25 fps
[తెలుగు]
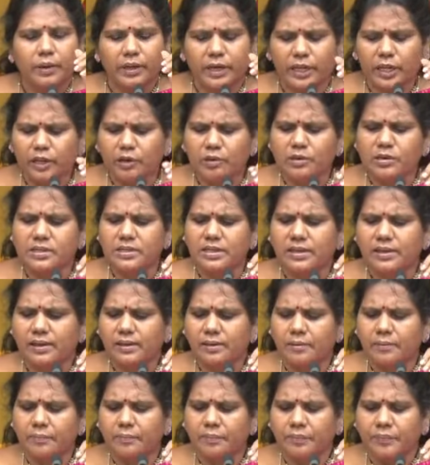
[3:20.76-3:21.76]
మరి ఈ రోజున
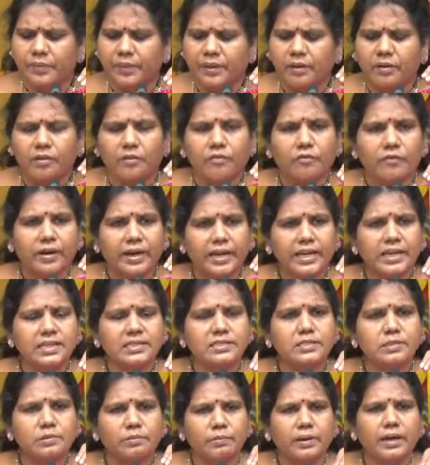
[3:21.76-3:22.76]

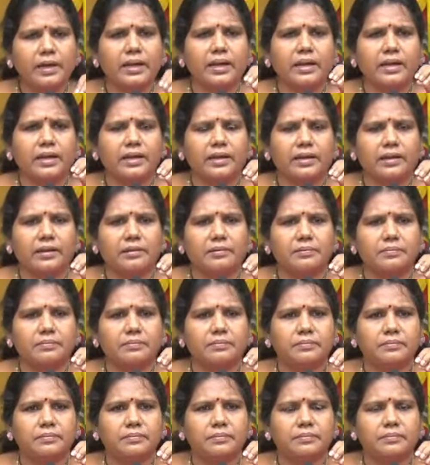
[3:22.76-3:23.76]
వైఎస్ సుబ్బారెడ్డి గారు
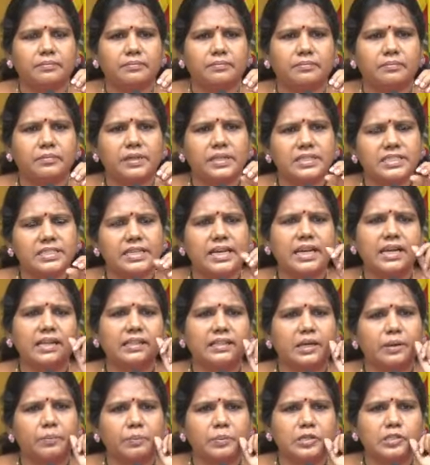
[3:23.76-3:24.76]
మరి
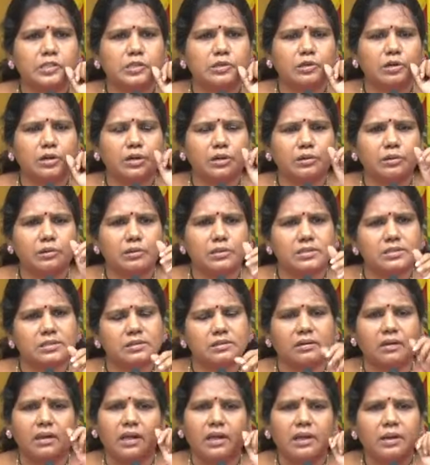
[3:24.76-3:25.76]
జైలు తప్పించుకోవటం
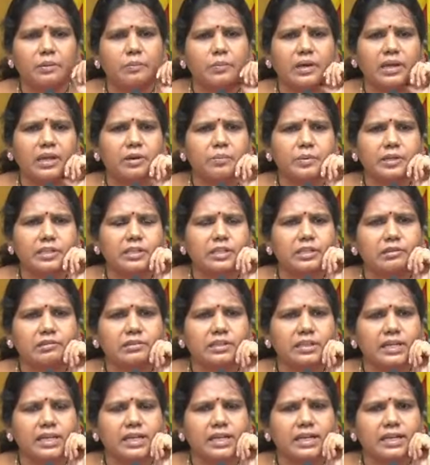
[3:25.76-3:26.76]
కోసం బెయిల్ మీద
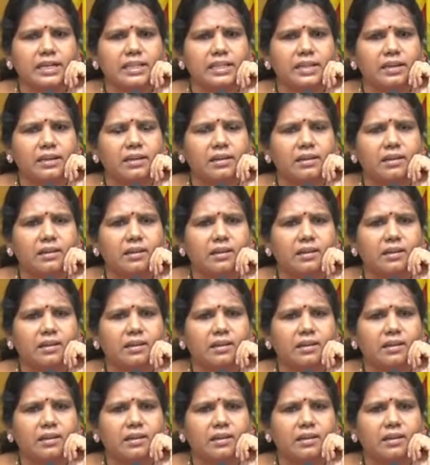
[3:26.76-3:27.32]
తిరుగుతున్నారు కదా